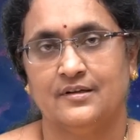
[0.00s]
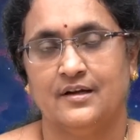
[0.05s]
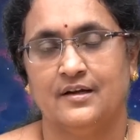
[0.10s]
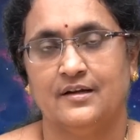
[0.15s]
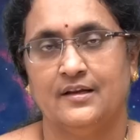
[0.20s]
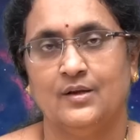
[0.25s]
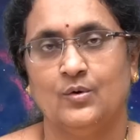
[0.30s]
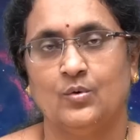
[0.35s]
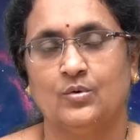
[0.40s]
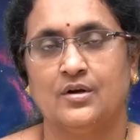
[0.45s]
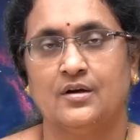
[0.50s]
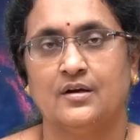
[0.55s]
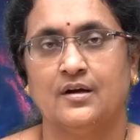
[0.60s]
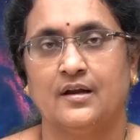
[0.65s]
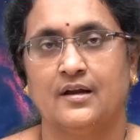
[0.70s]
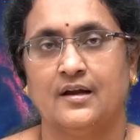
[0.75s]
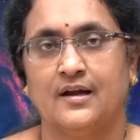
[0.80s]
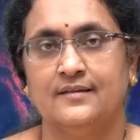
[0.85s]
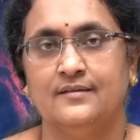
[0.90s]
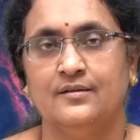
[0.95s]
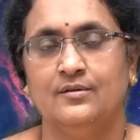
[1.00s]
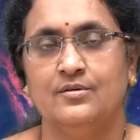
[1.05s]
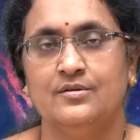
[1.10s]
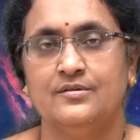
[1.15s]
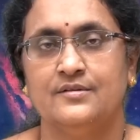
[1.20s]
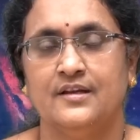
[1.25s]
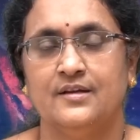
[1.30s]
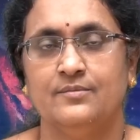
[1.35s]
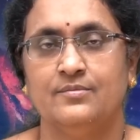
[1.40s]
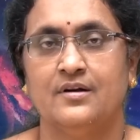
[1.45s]
అంటే ఒక్కొక్క రాశిలో
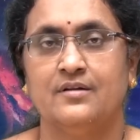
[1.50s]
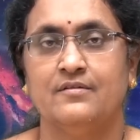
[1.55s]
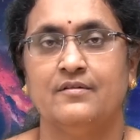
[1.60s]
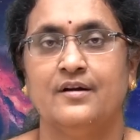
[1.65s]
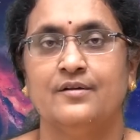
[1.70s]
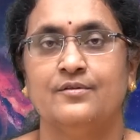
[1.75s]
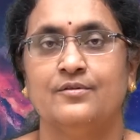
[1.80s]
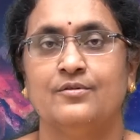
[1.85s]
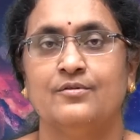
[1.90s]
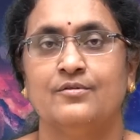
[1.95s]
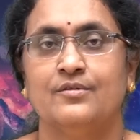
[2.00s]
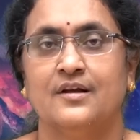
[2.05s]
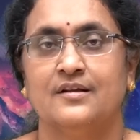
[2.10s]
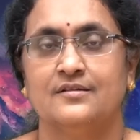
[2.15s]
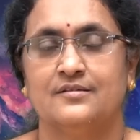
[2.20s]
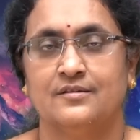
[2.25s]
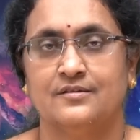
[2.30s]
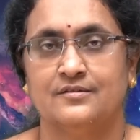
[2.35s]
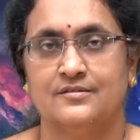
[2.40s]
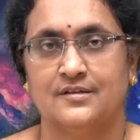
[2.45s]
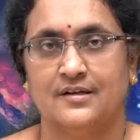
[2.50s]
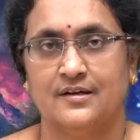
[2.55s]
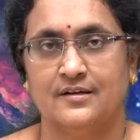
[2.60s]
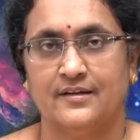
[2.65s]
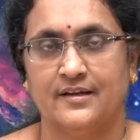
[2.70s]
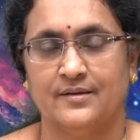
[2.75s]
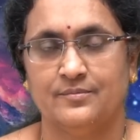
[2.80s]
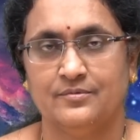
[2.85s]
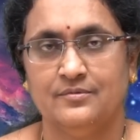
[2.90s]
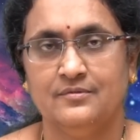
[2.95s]
శని భగవాన్ రెండున్నర సంవత్సరాల
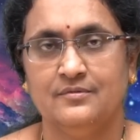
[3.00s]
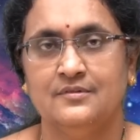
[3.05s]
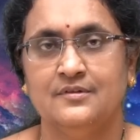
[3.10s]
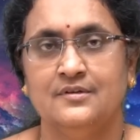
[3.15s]
టైపు